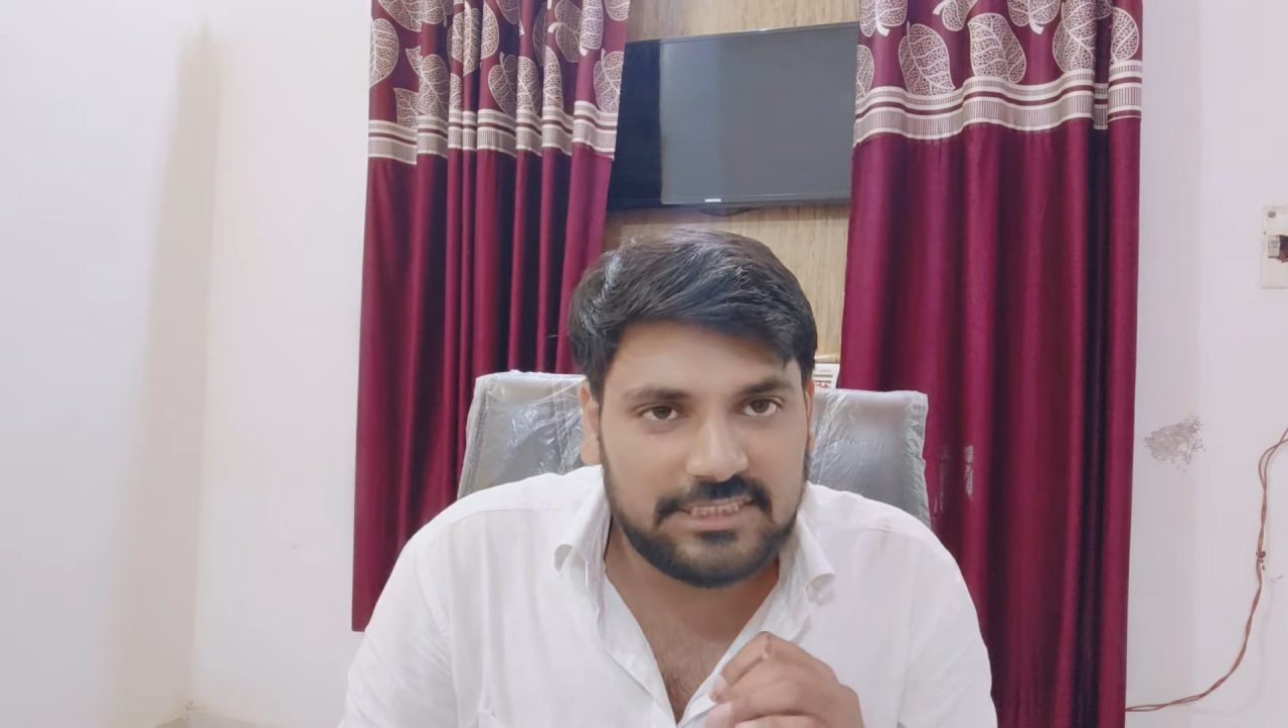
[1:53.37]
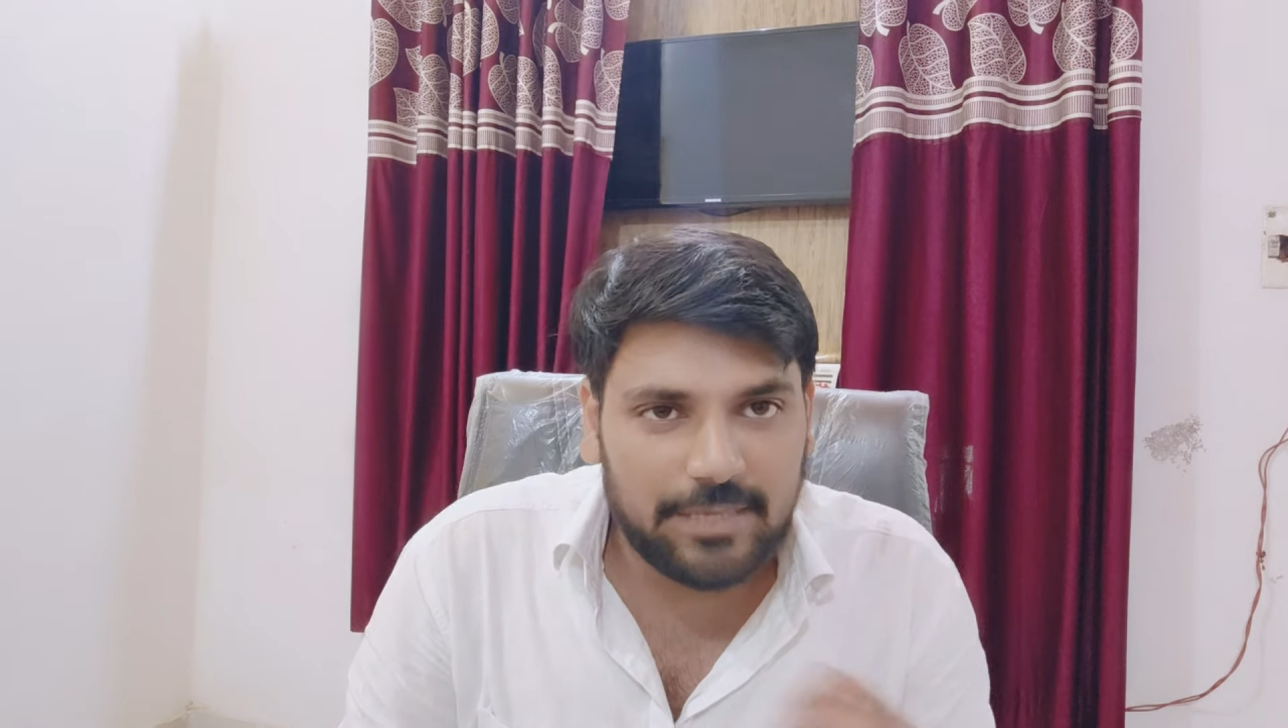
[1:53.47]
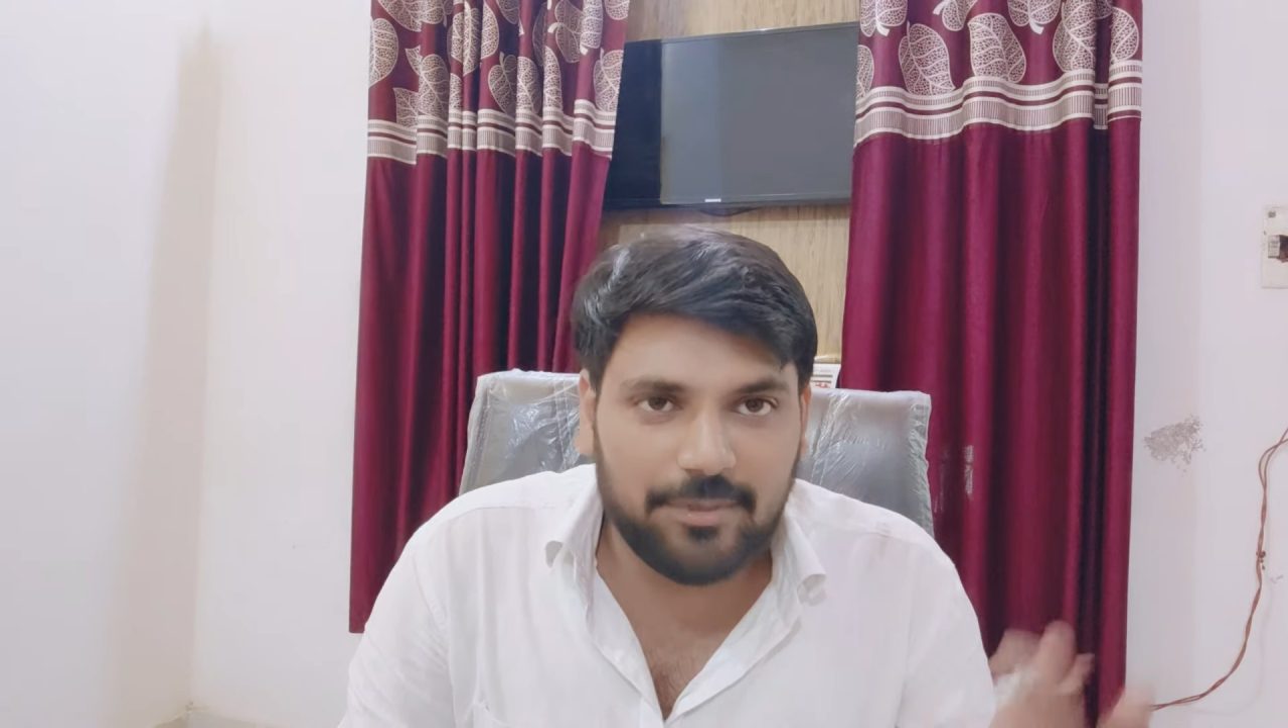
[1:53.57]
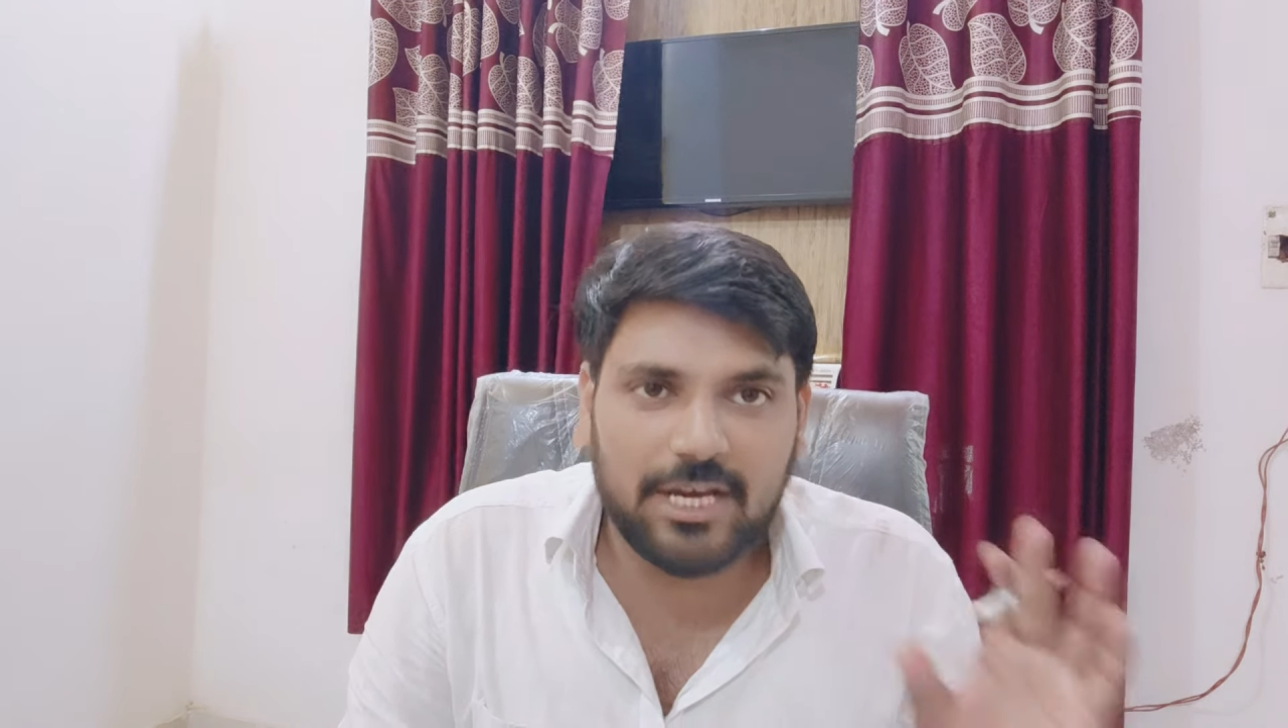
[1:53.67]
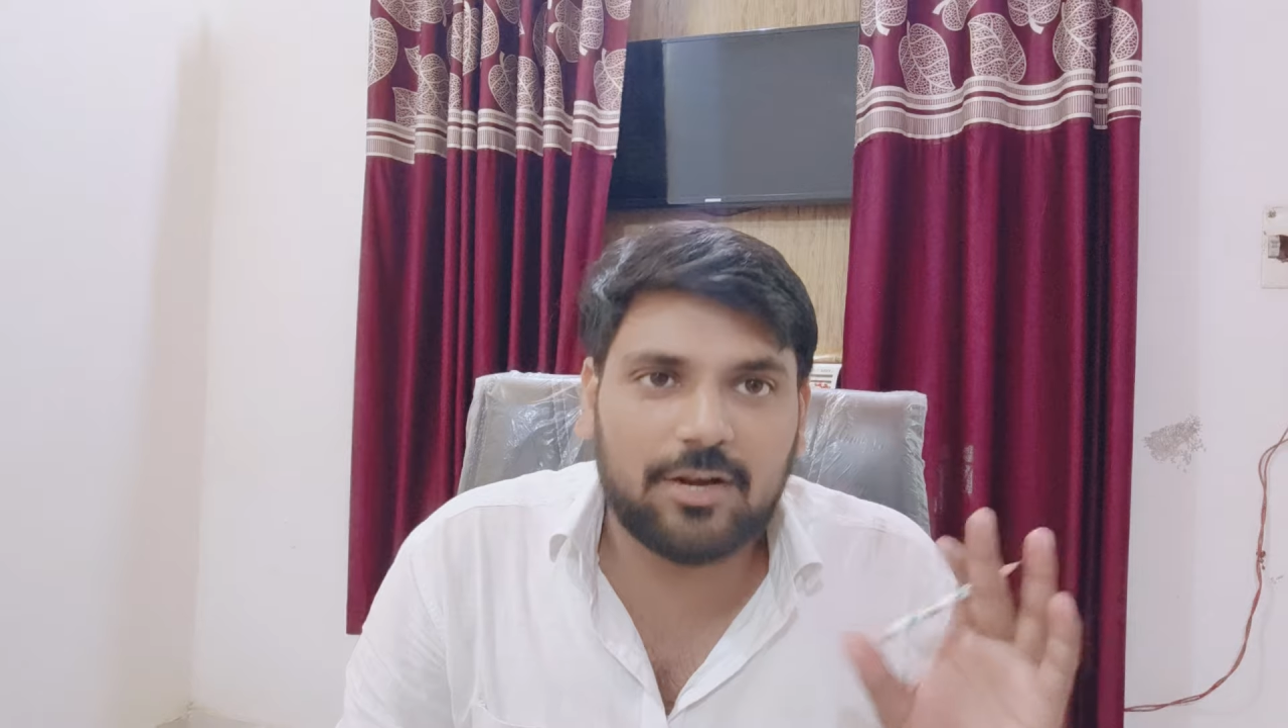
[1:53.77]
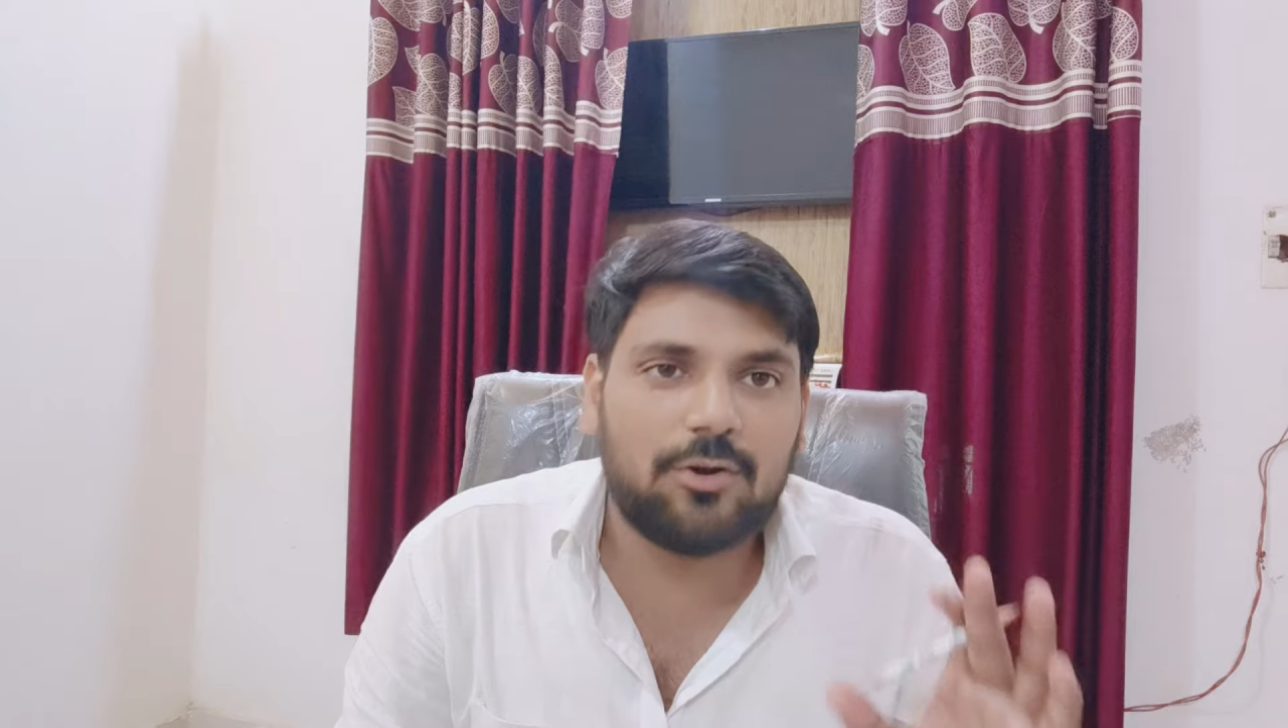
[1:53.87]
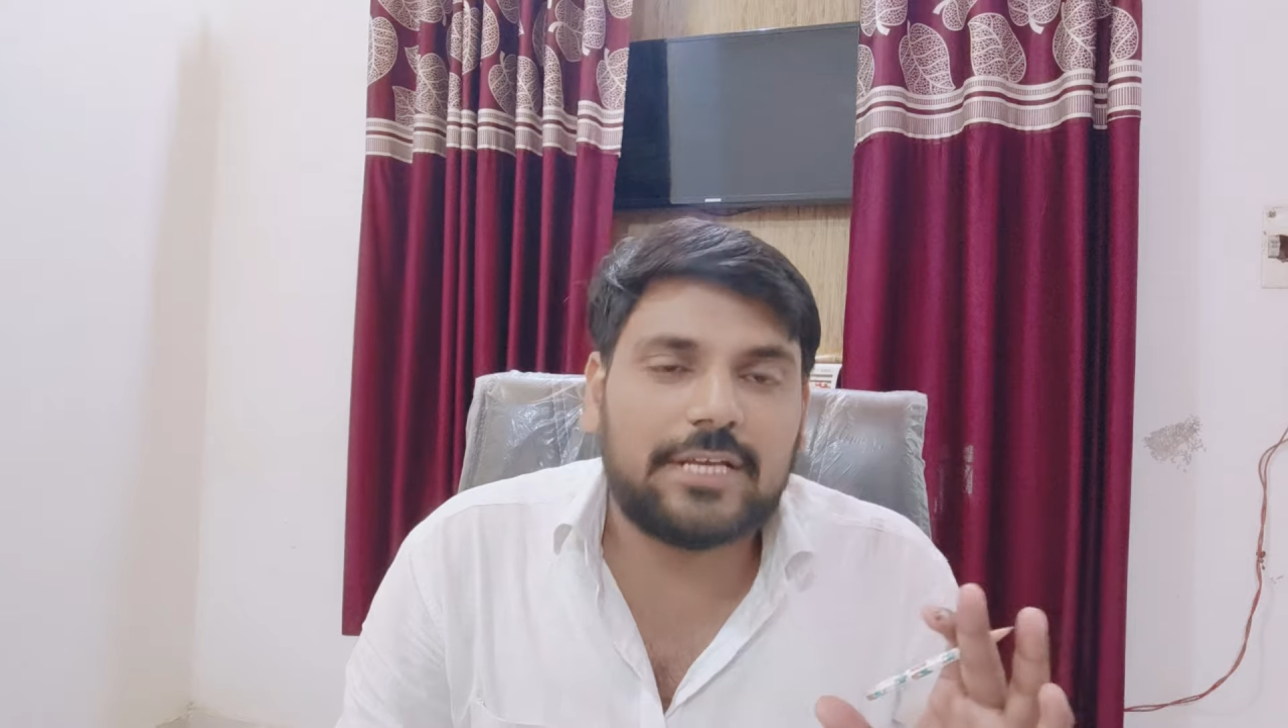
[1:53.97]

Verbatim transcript: जमकर